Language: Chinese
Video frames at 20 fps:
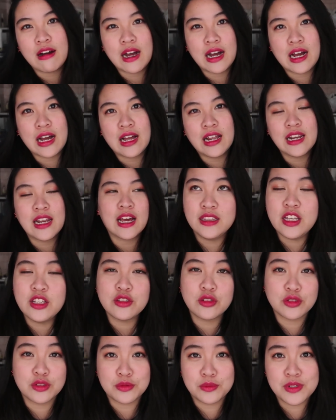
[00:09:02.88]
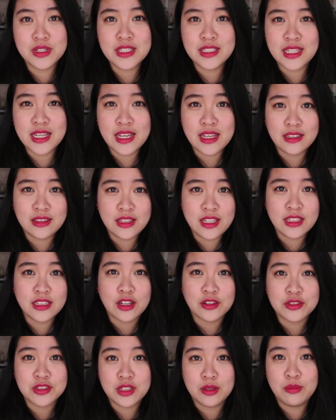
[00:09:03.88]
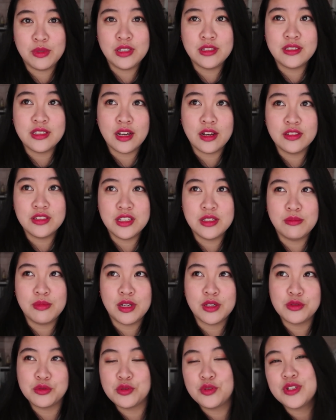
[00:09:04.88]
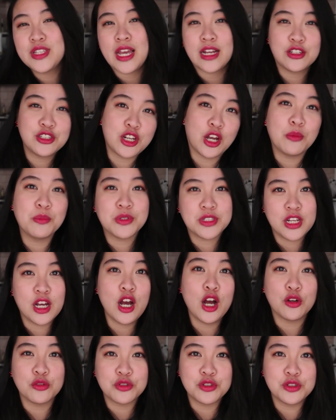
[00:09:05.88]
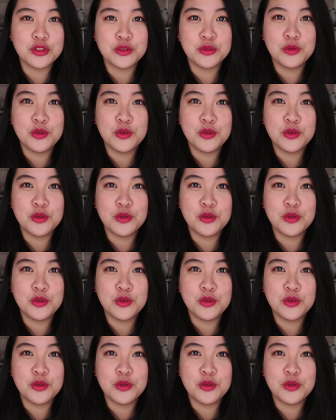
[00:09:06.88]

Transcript: 啊，那种只会在电脑前面敲键盘说洋肠比较好吃，